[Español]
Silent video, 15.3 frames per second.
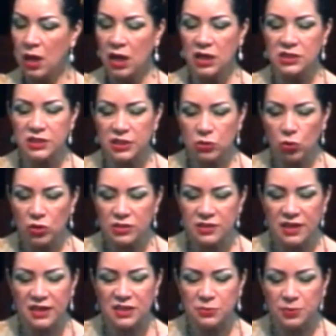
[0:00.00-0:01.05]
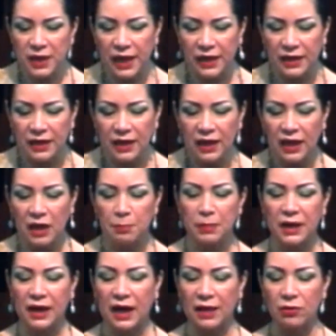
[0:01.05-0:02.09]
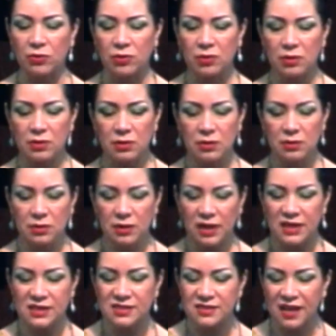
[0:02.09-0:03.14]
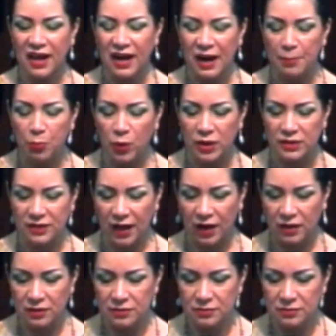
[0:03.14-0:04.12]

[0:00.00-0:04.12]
Y si no hicieres bien, el pecado está a la puerta.